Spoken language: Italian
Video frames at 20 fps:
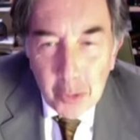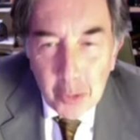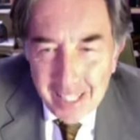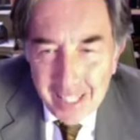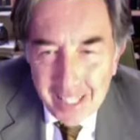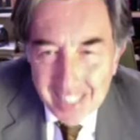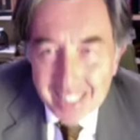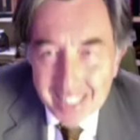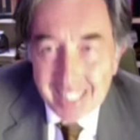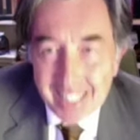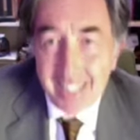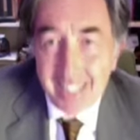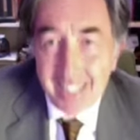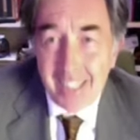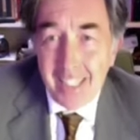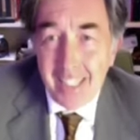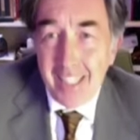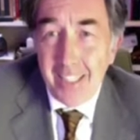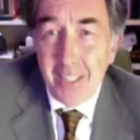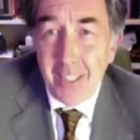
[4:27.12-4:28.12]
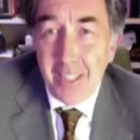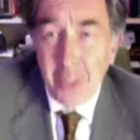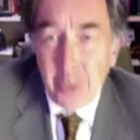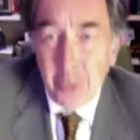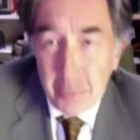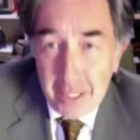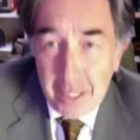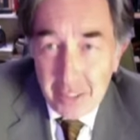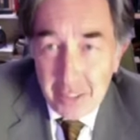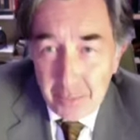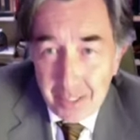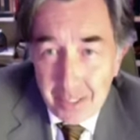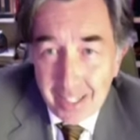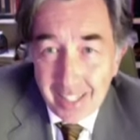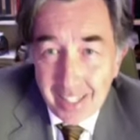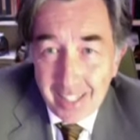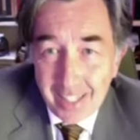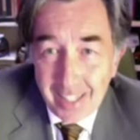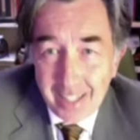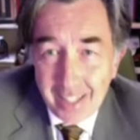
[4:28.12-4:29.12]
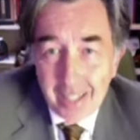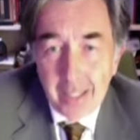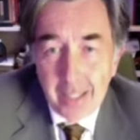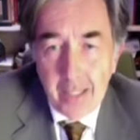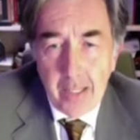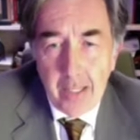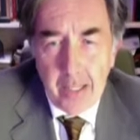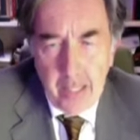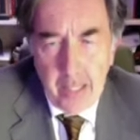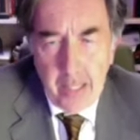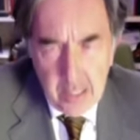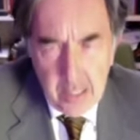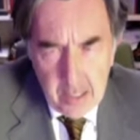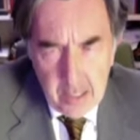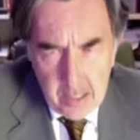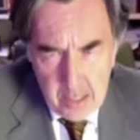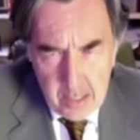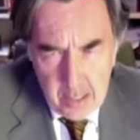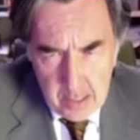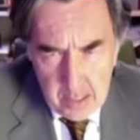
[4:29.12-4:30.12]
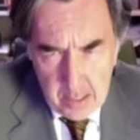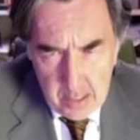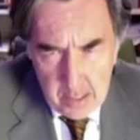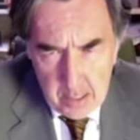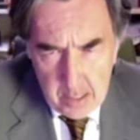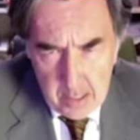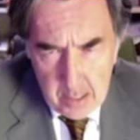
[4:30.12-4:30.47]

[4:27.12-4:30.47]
Roma oh, non la sento, se gentilmente può attivare il